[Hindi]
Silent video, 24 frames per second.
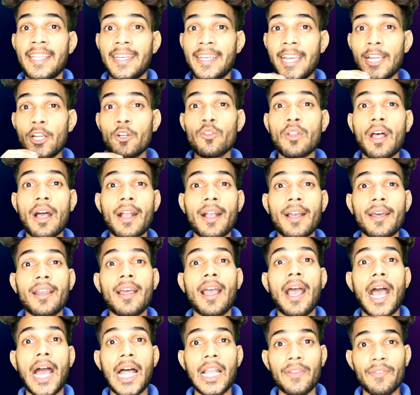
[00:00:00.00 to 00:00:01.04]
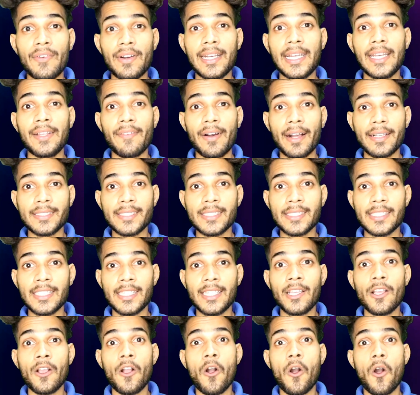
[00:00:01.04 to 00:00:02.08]
रेणु नागर अलवर निवासी
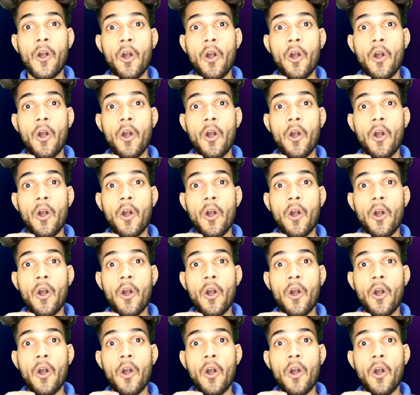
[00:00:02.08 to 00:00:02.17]
थी